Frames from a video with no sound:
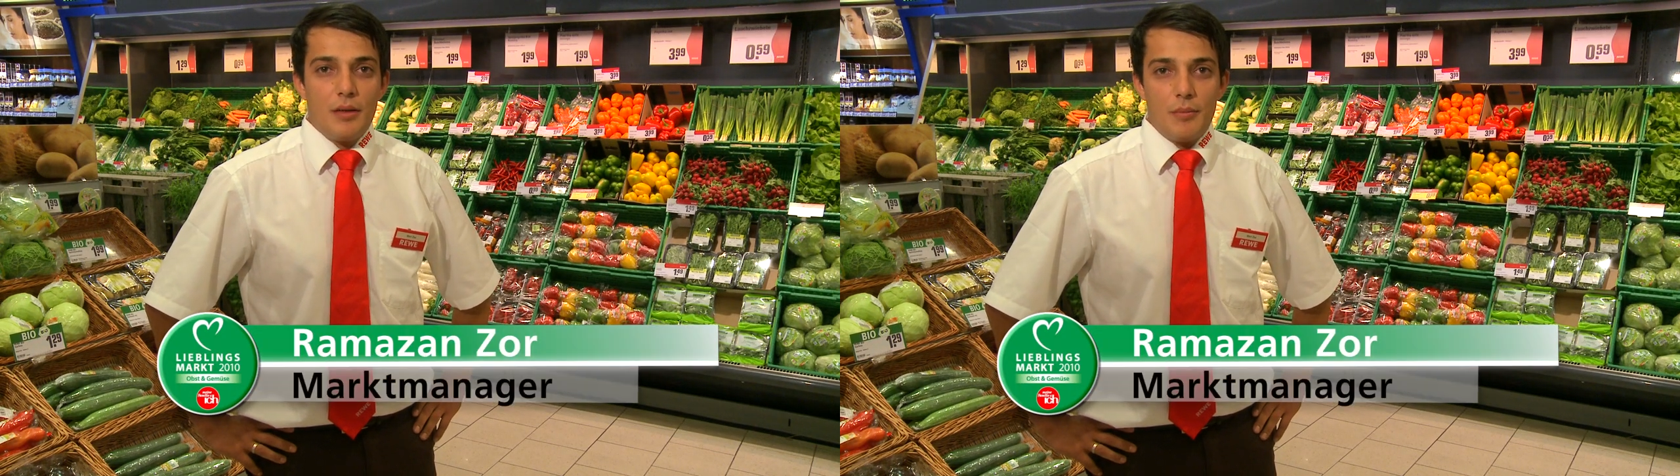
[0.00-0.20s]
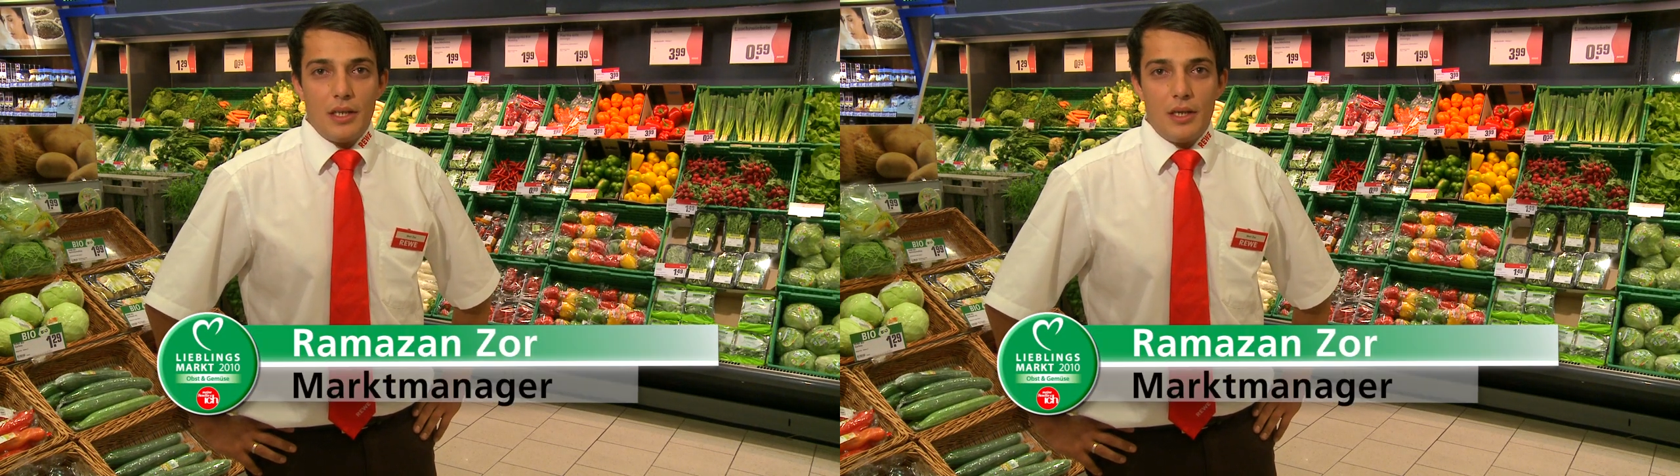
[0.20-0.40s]

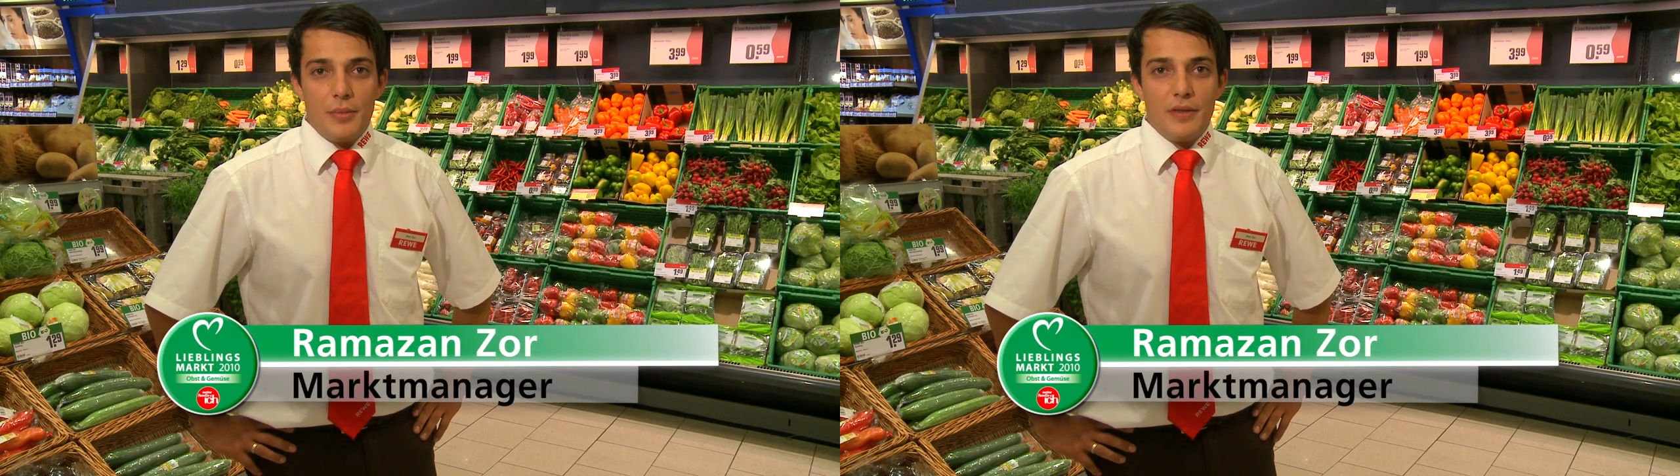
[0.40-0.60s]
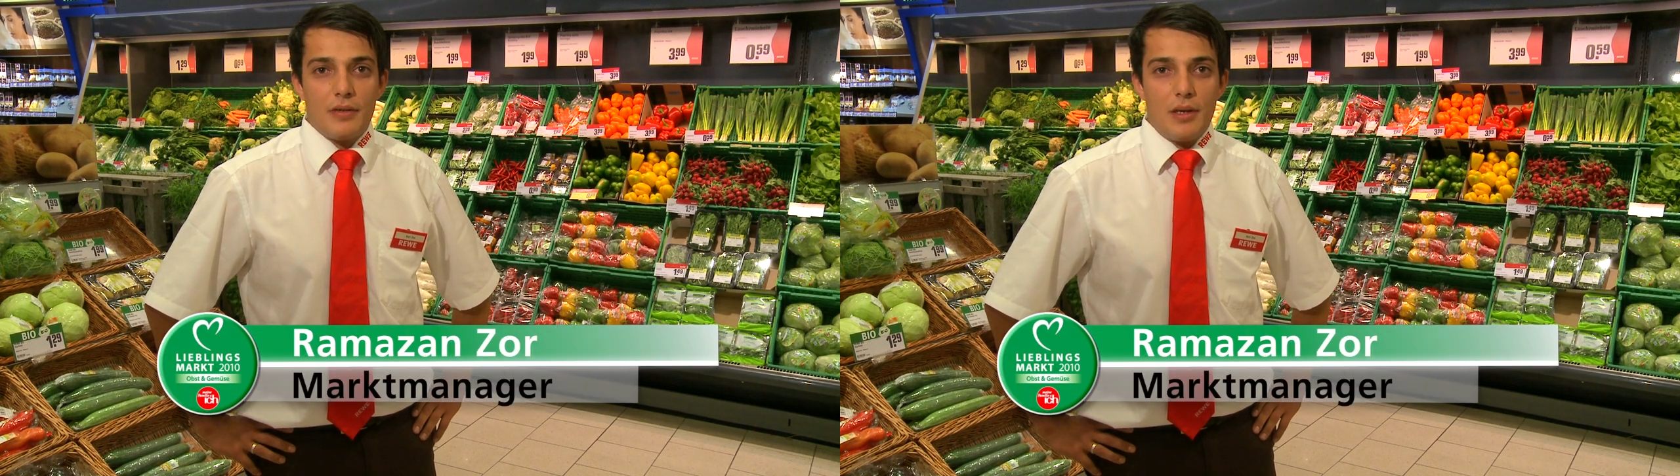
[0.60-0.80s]
Mein
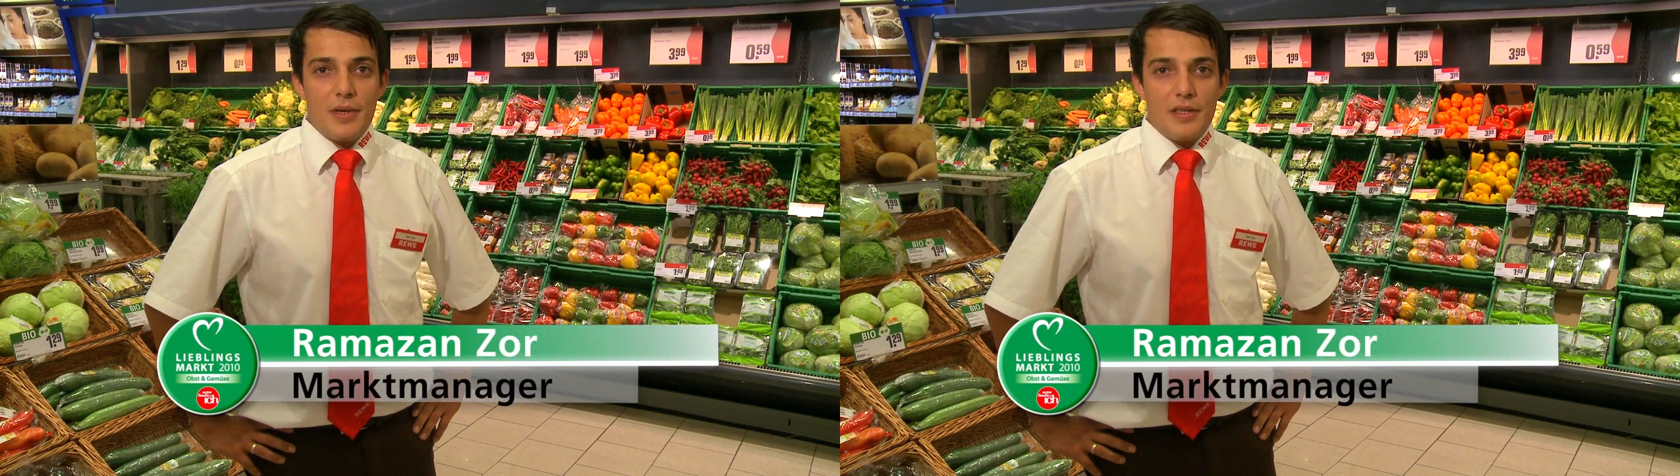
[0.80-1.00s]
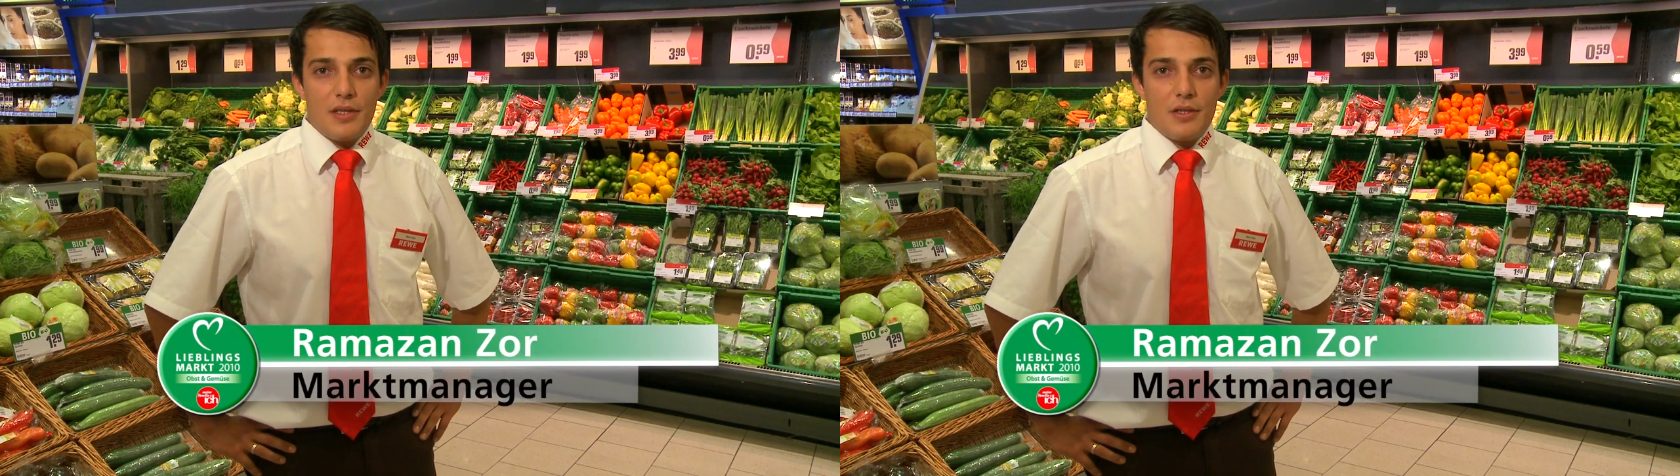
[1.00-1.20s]
Name ist
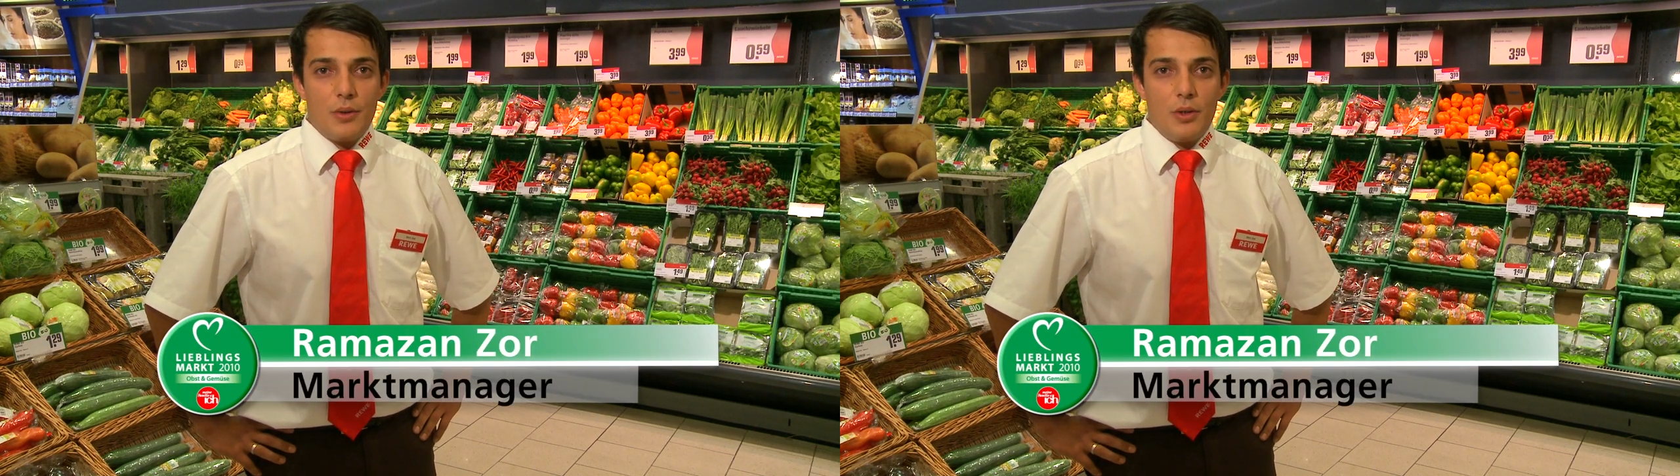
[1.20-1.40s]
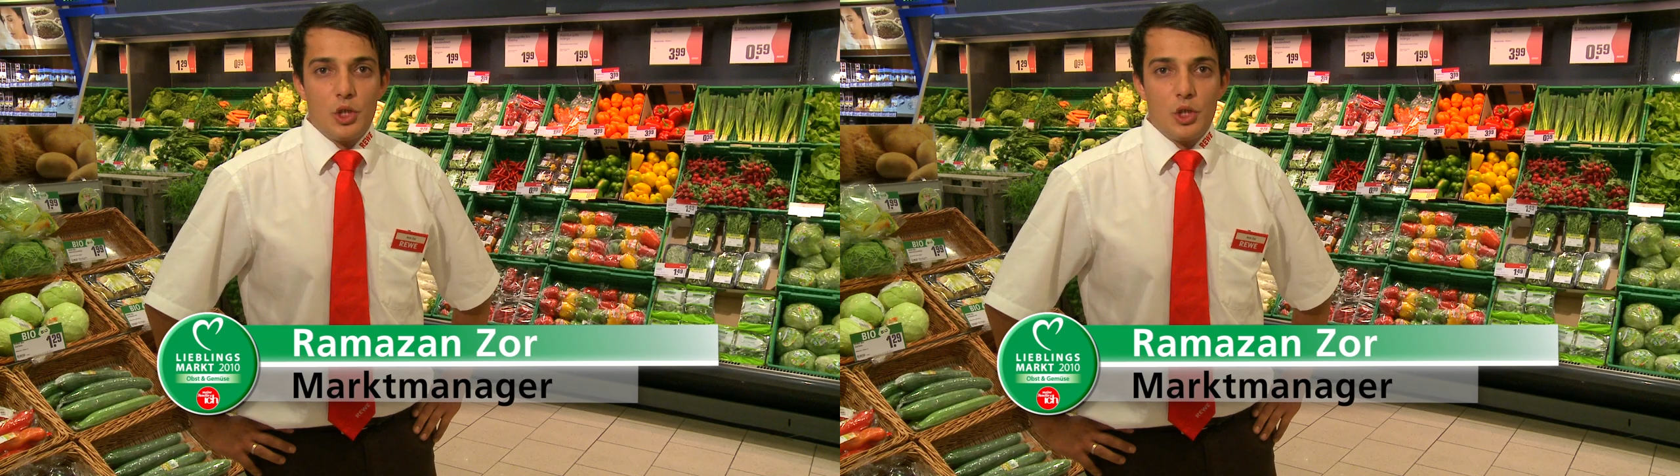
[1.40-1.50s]
Ramazan Zor,